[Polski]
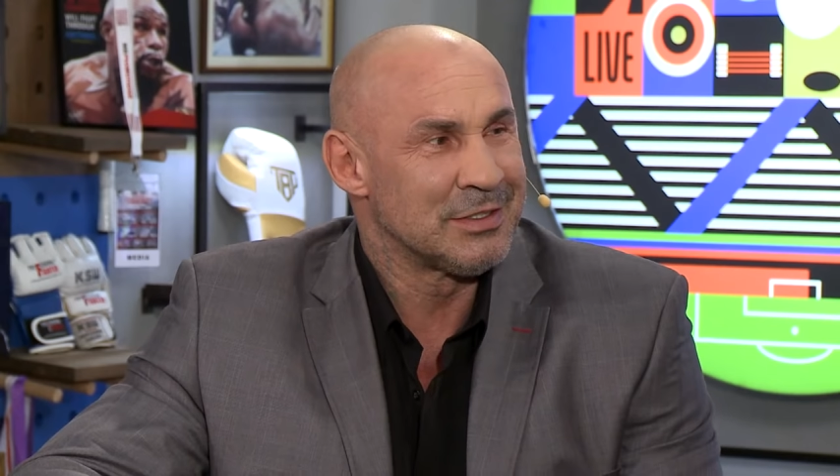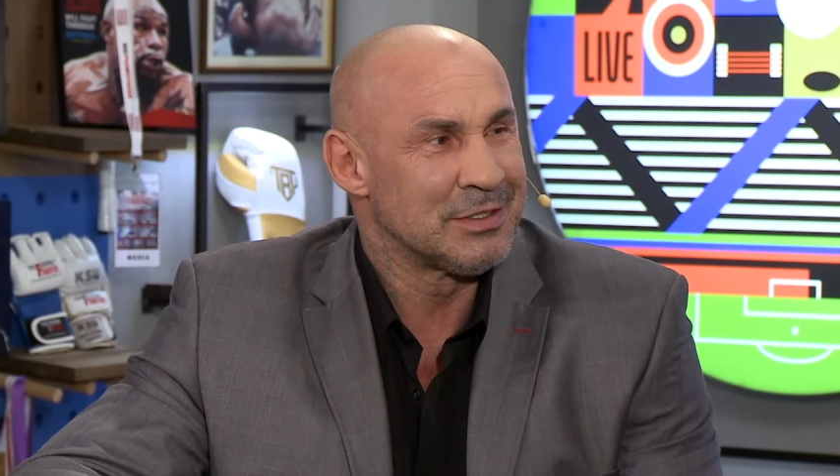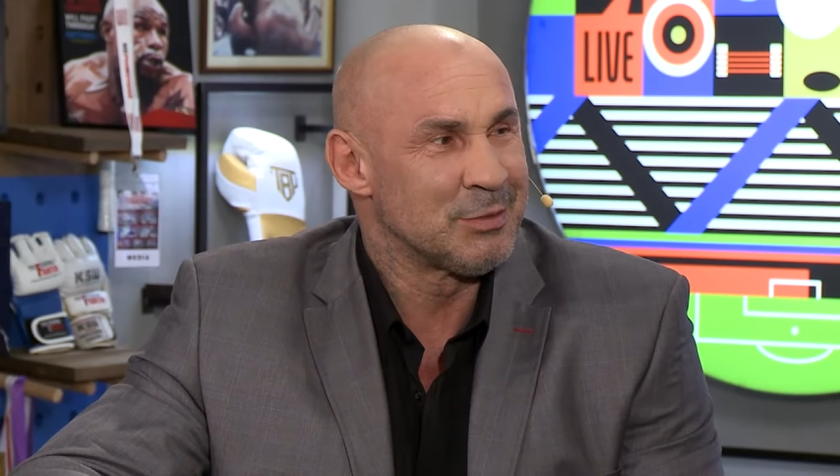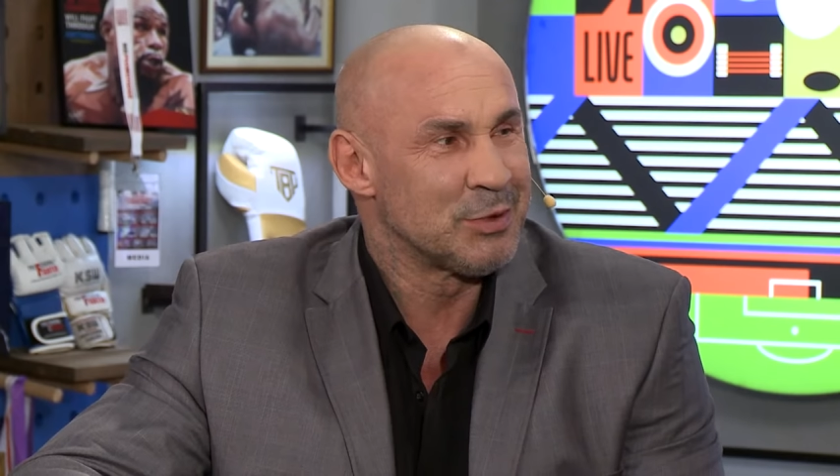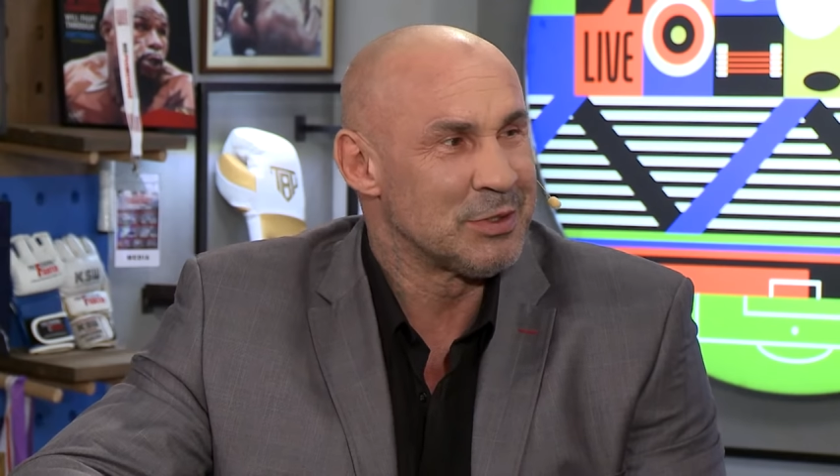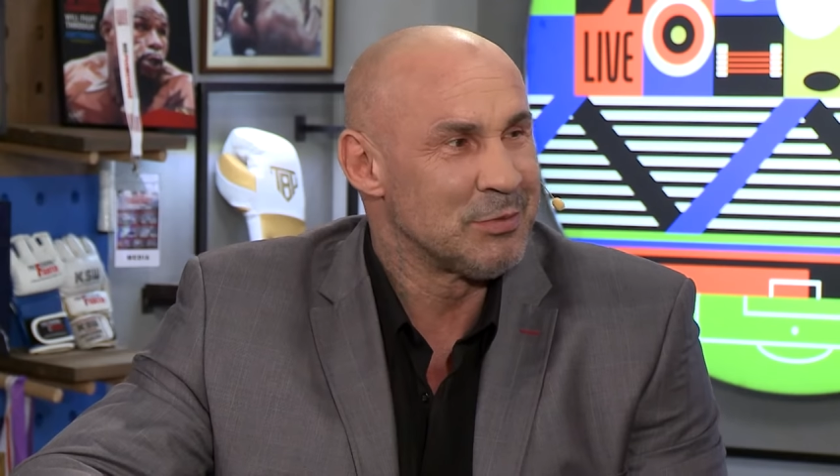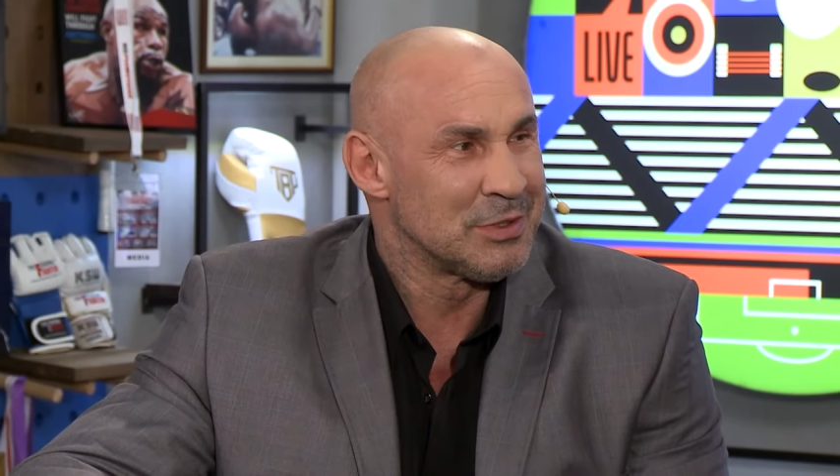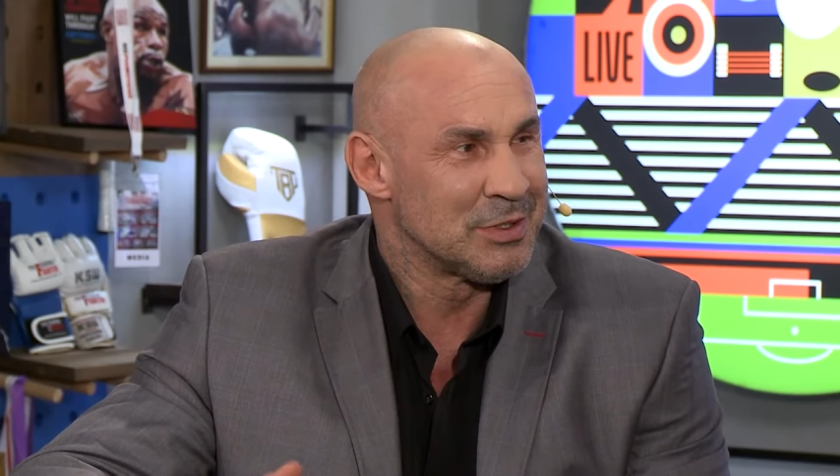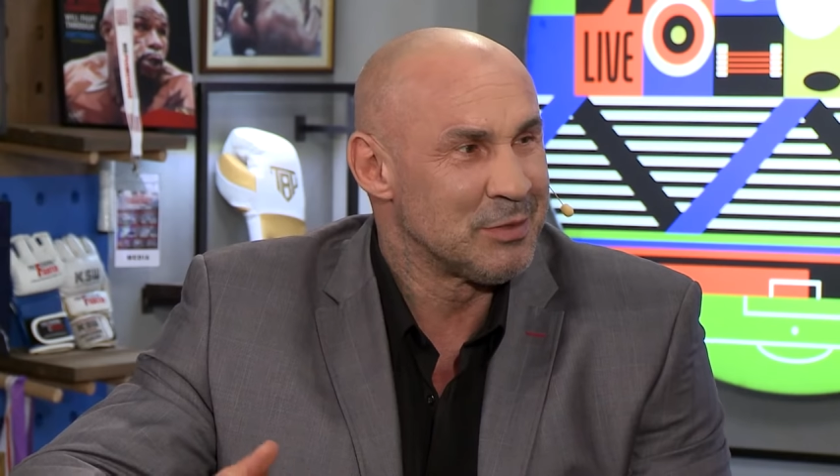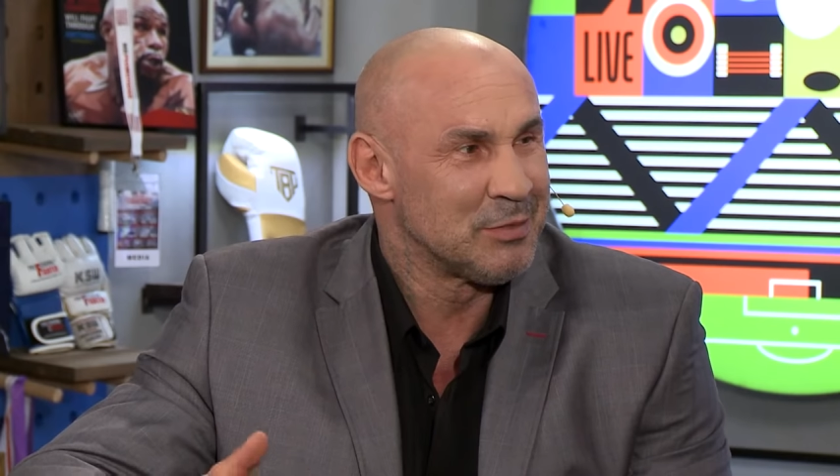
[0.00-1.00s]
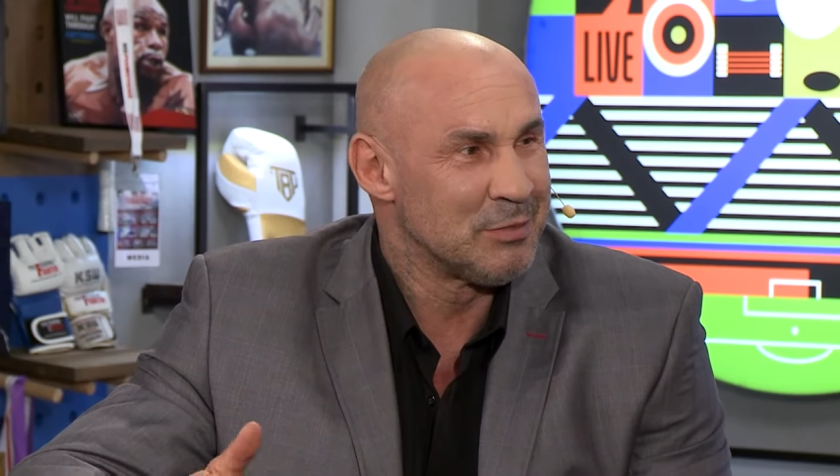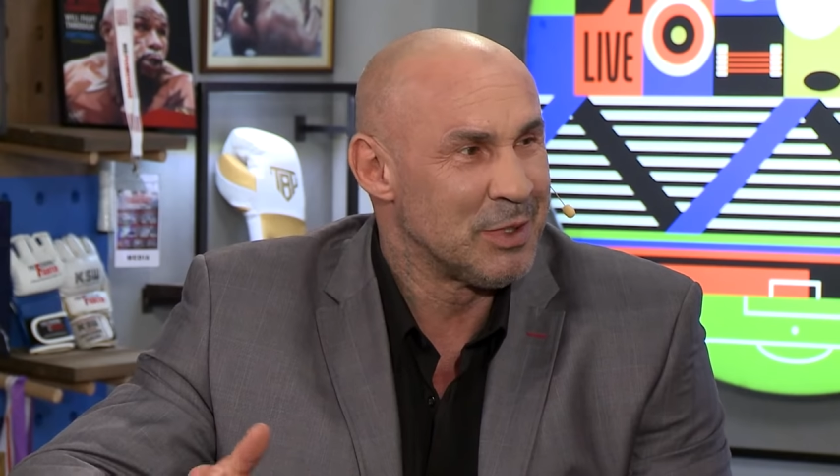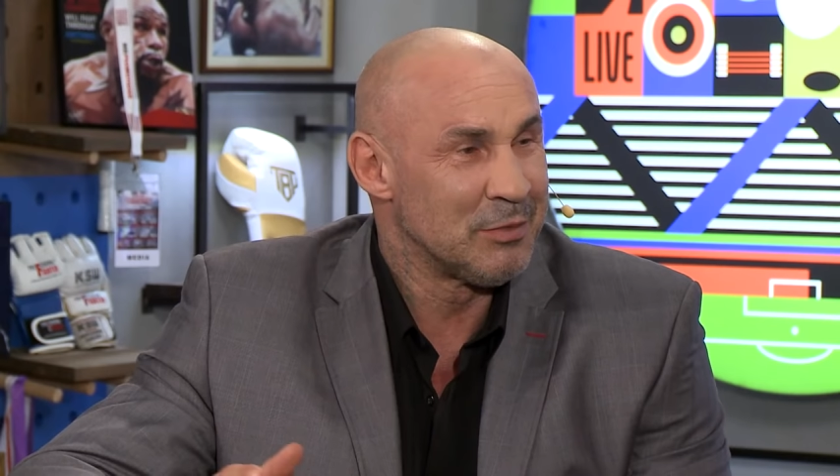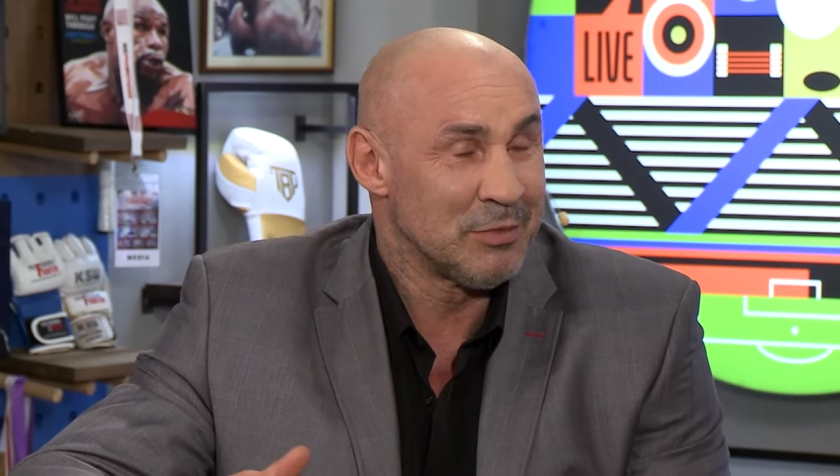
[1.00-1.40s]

słyszymy, że May...